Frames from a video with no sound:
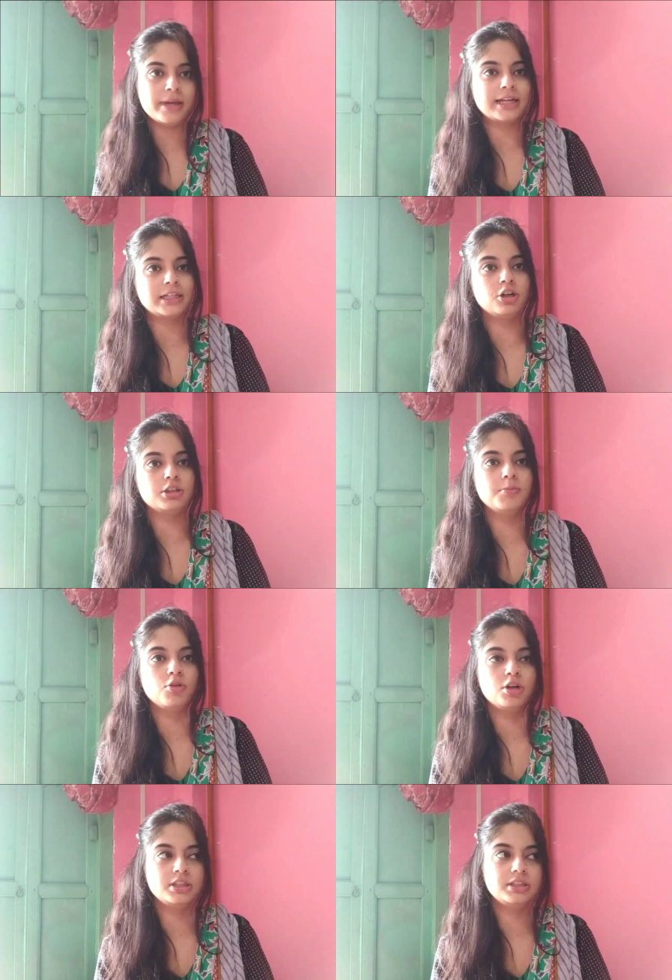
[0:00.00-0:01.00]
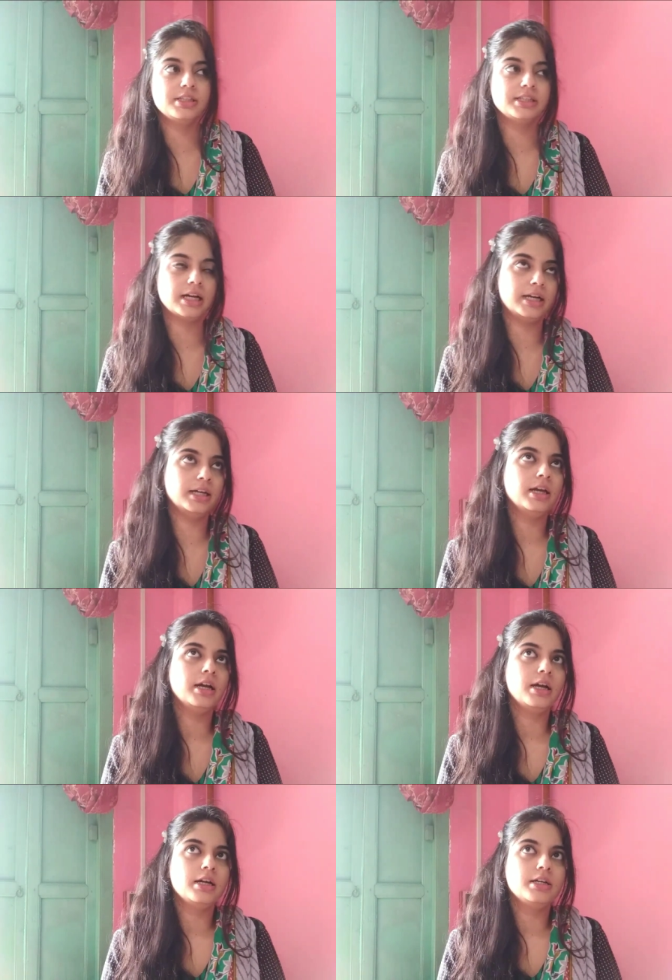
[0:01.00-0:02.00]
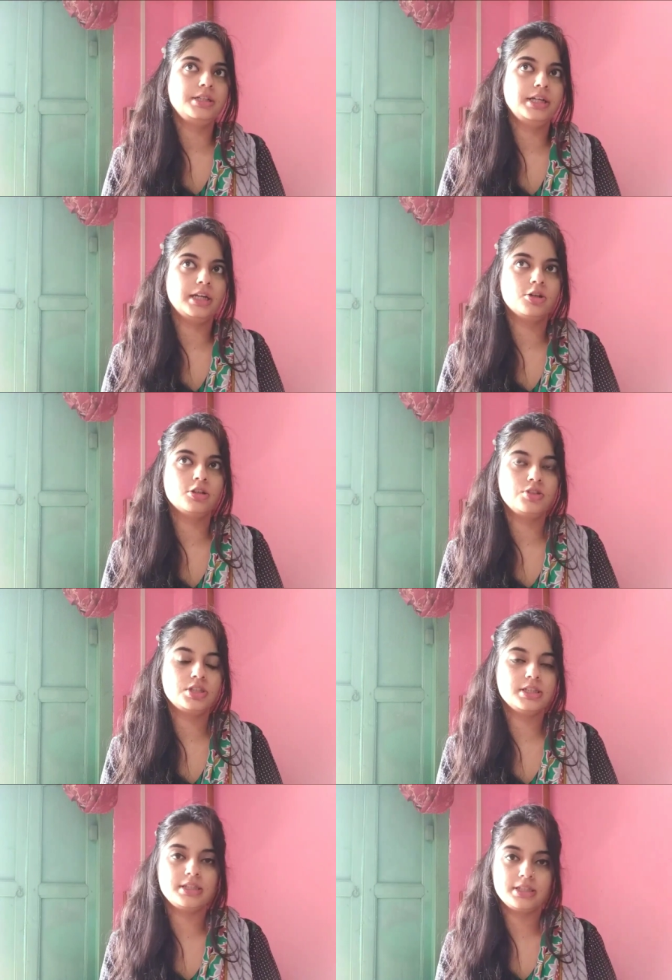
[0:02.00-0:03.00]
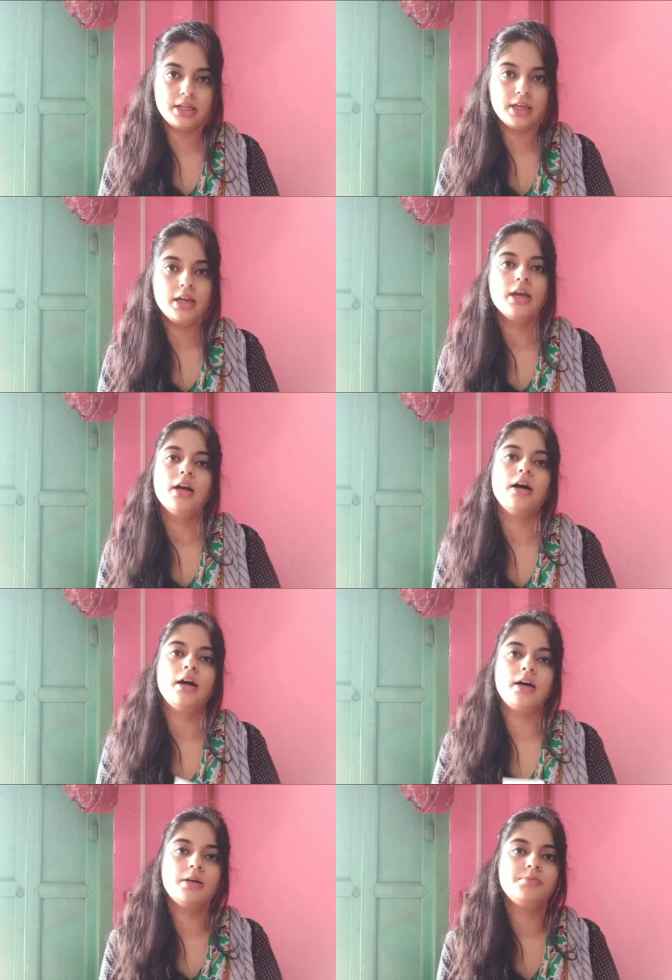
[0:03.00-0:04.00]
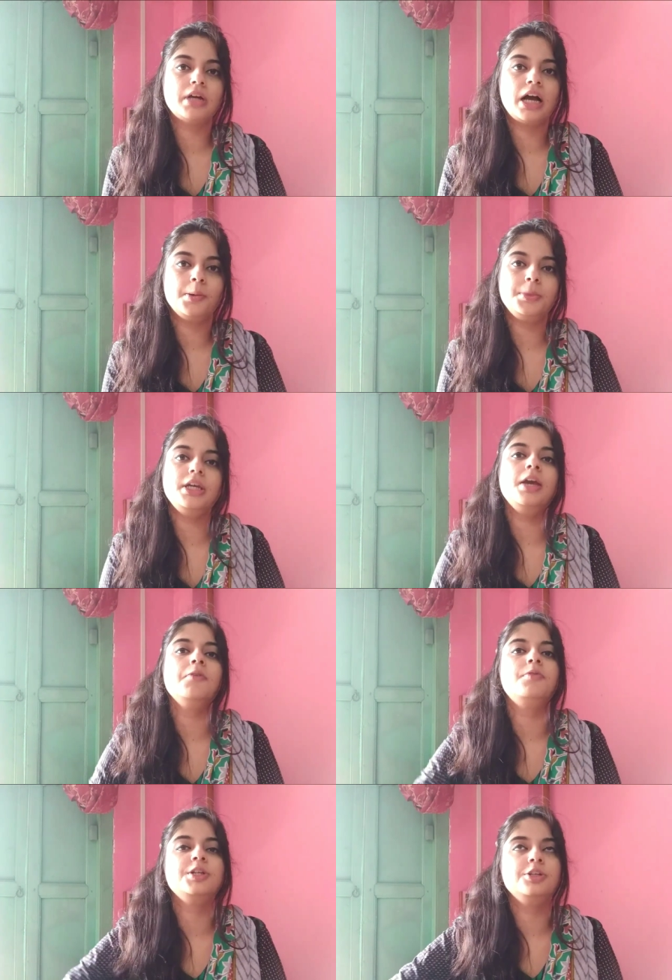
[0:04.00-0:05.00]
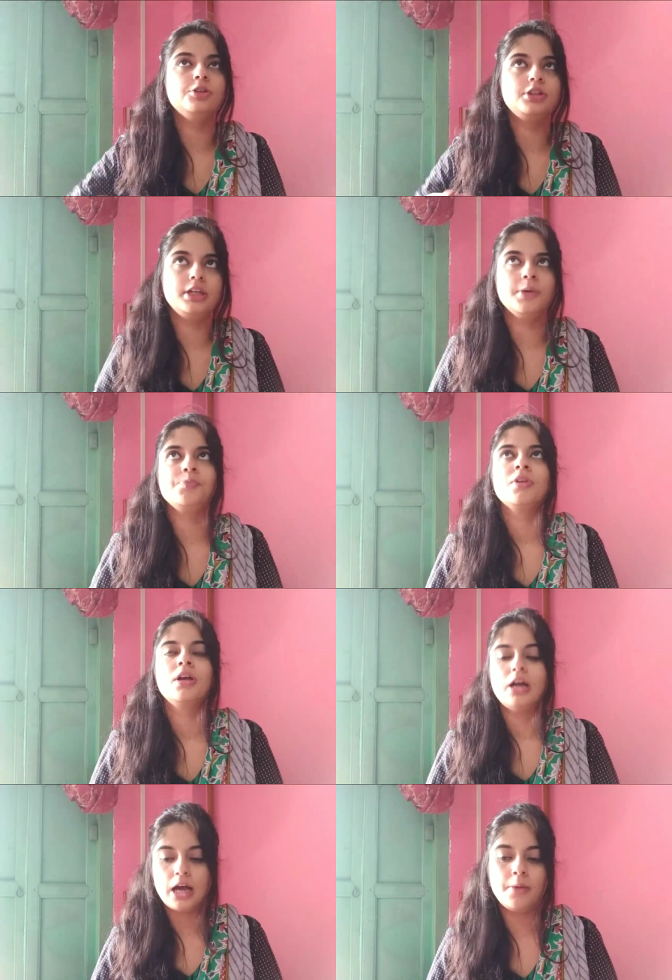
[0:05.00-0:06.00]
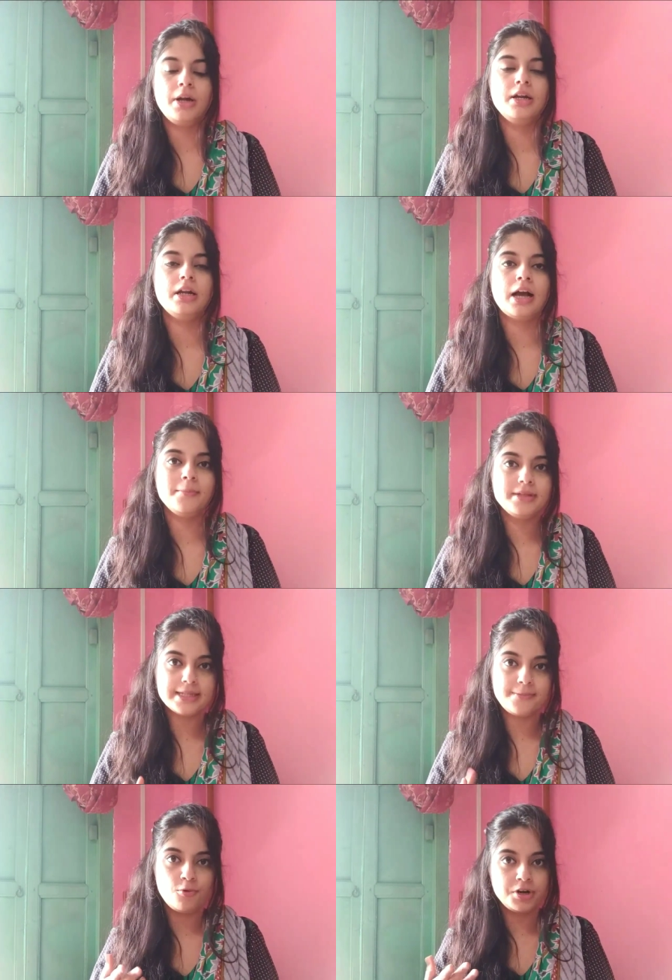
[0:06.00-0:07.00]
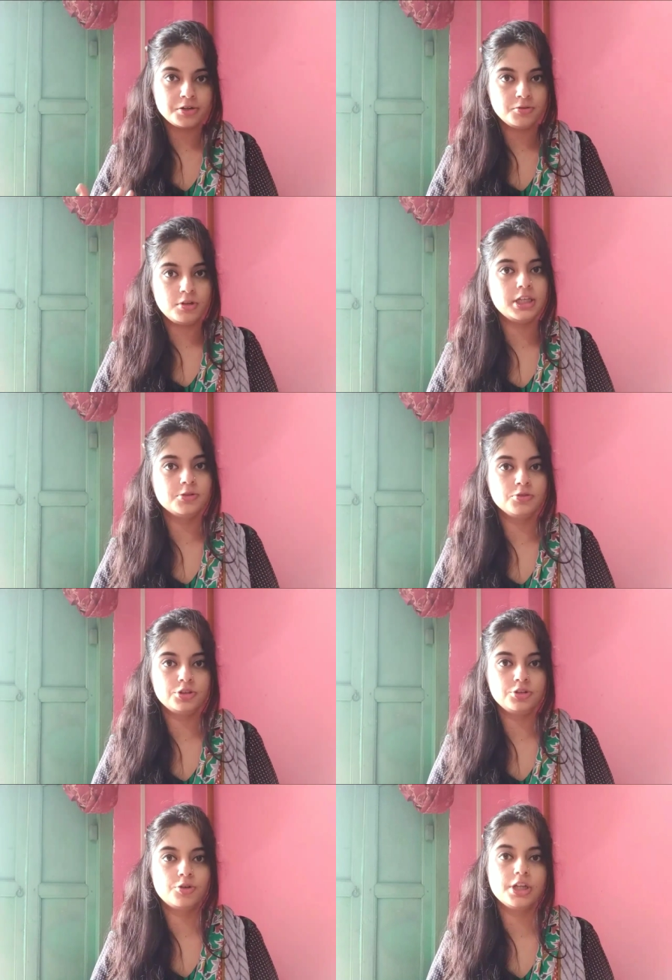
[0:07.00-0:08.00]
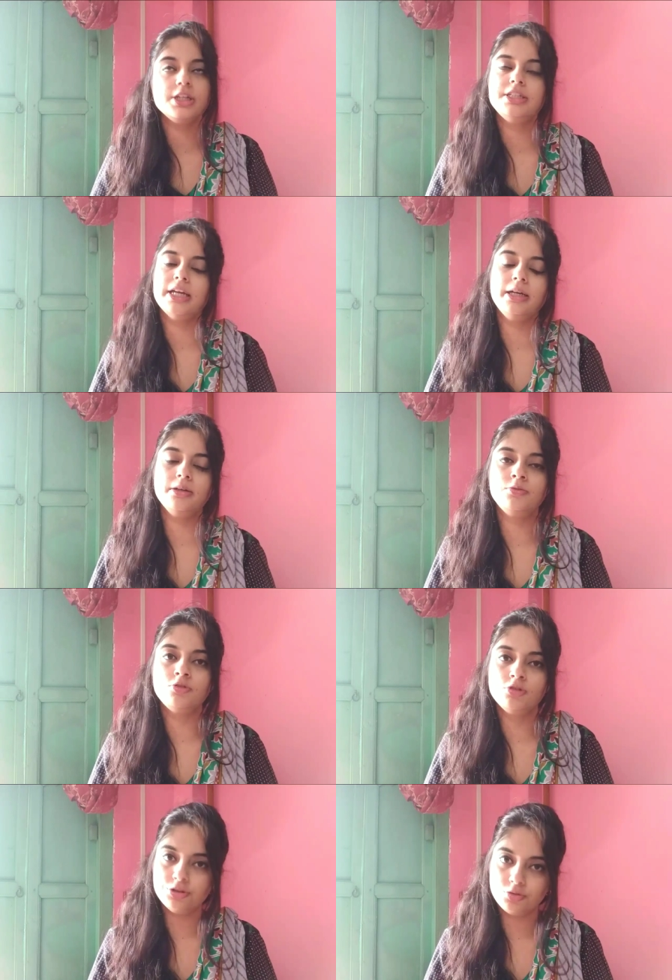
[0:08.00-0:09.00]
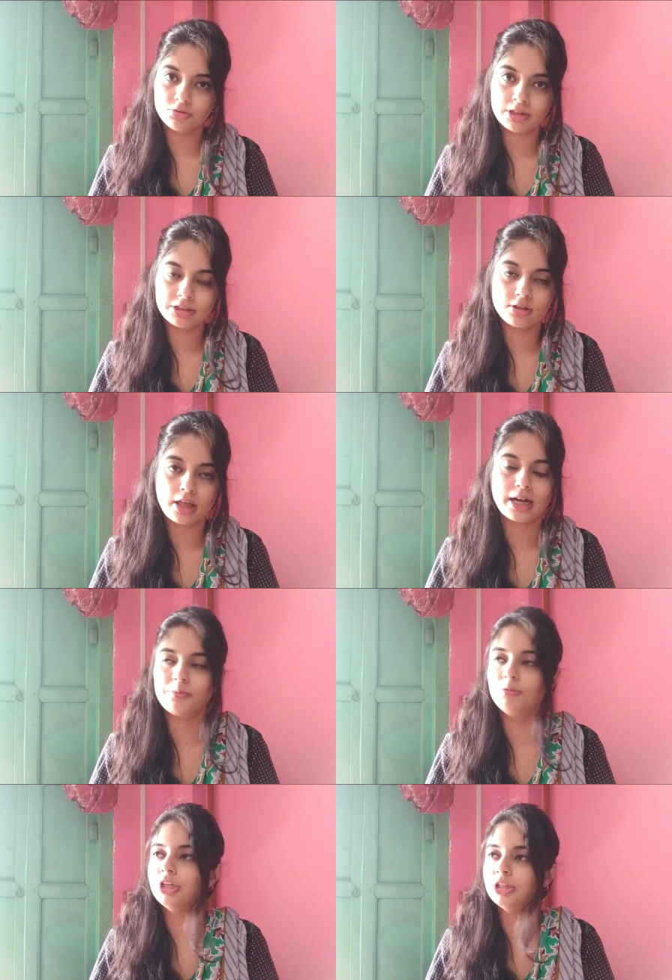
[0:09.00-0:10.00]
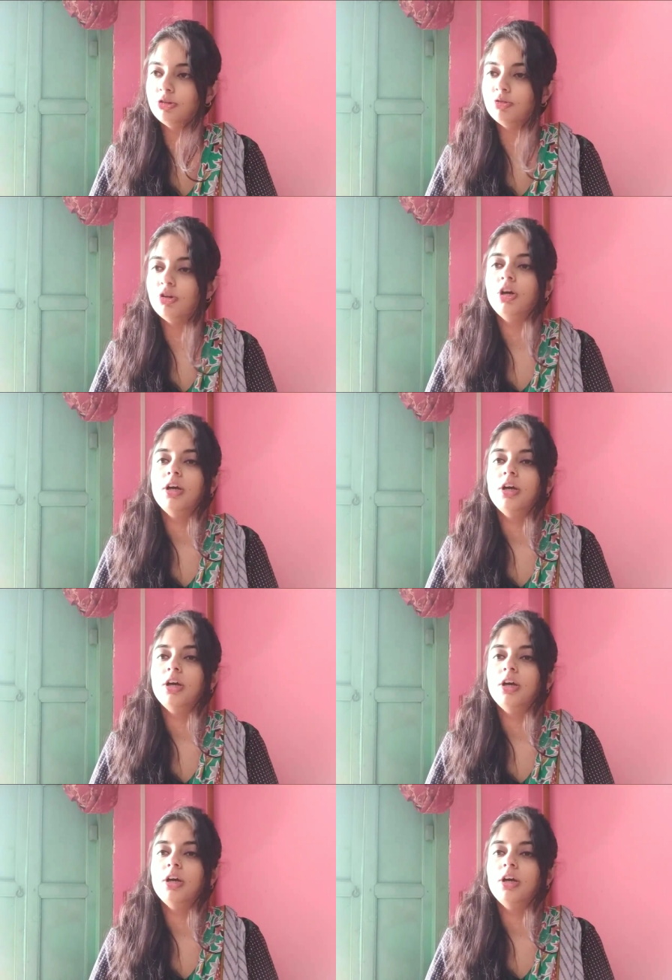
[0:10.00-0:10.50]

আমি একটা কথা বলে দিতে চাই সেটা হচ্ছে যে আমি এই ভিডিওতে আমার আমি যে প্রোডাক্টগুলো ইউজ করি সেইগুলোই শুধুমাত্র দেখাবো কিন্তু